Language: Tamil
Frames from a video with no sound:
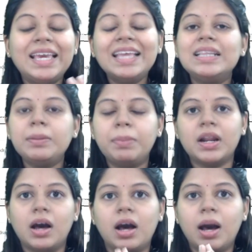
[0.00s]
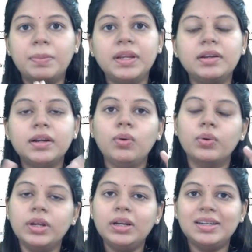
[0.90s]
கேந்திரபடா அப்படின்ற
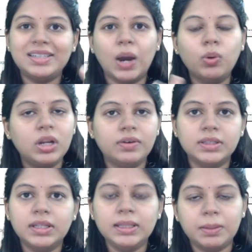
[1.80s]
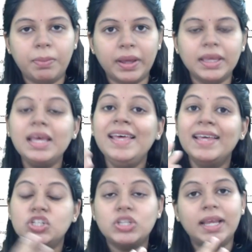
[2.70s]
ஒரு டவுனில் வந்து இந்த பையன்
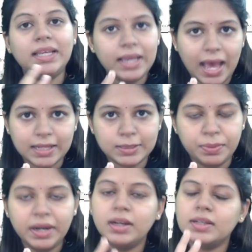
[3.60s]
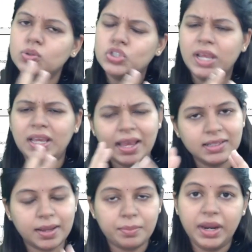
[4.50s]
ஜேஇ ஆஸ்பிரண்ட் ஸோ ஜேஇ
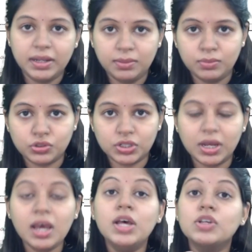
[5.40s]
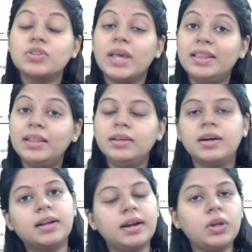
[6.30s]
எக்ஸாமே எழுதி முடிச்சுட்டான் ஸோ எந்த
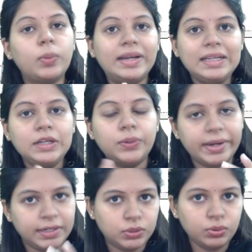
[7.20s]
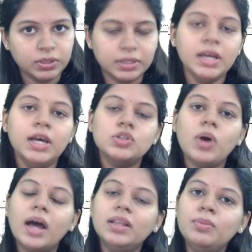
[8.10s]
இயர்லனா டுவெண்ட்டி டுவெண்ட்டி டூ இயர்
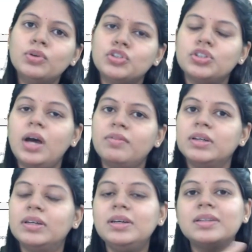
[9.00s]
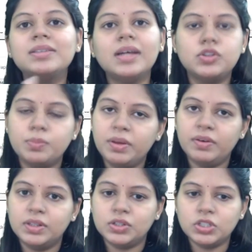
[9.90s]
ஸோ அது முடிச்சுட்டு அவனுக்கு ரிசல்ட்ஸுமே
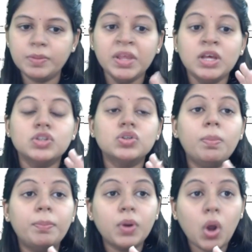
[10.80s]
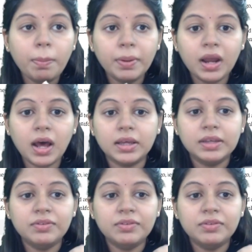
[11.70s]
வந்துருச்சு ஸோ ப்ராப்பராக